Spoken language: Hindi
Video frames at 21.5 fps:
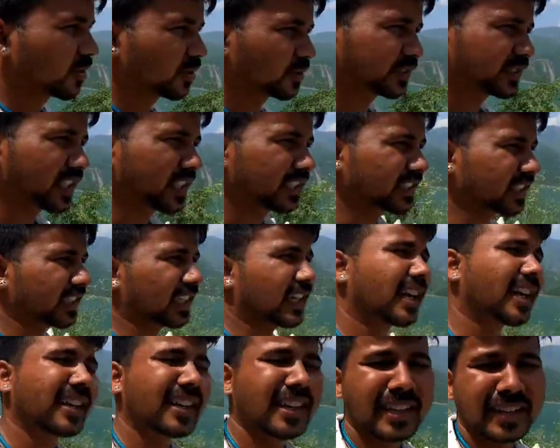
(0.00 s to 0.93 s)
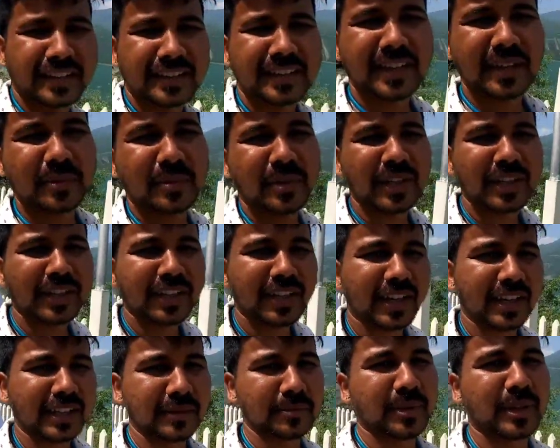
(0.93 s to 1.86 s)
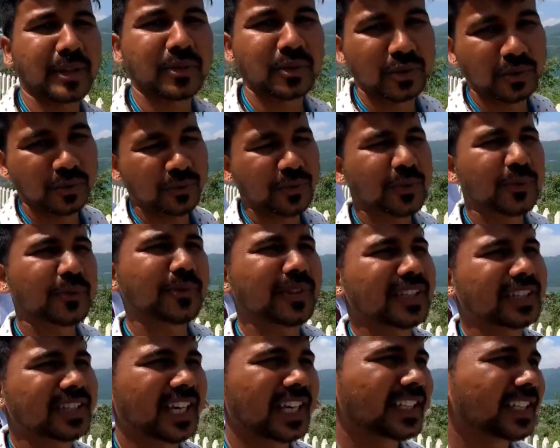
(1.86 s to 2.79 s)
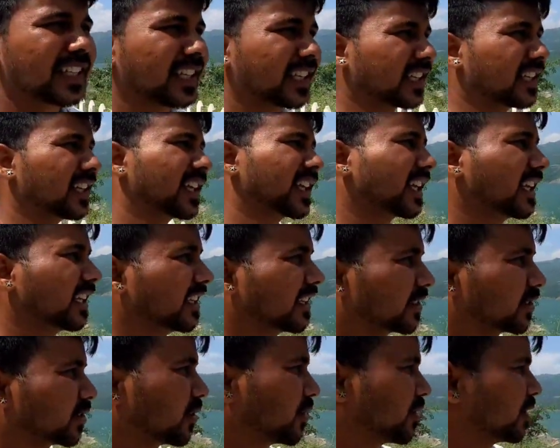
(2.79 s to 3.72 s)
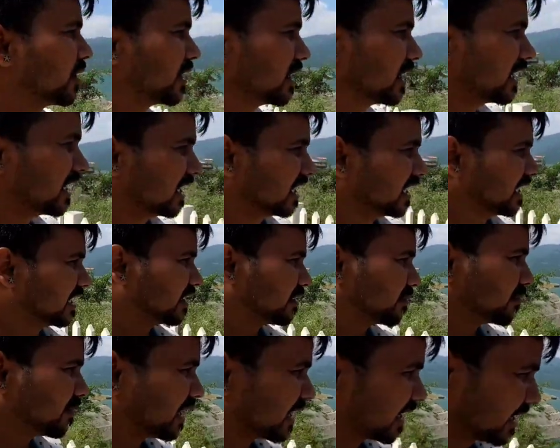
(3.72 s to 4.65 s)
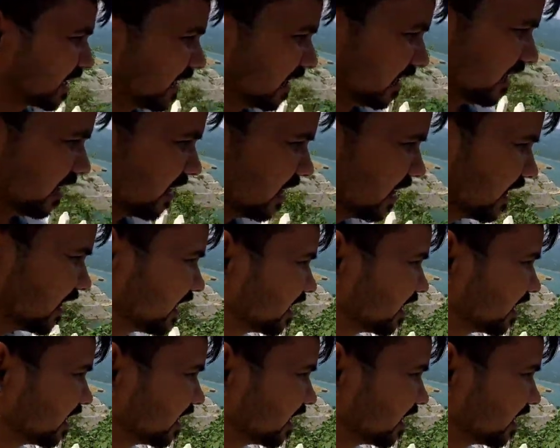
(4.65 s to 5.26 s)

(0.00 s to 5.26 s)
और जाते हैं आगे की तरफ अगर कहीं पे कुछ व्यू मिलता है देखने के लिए तो बाकी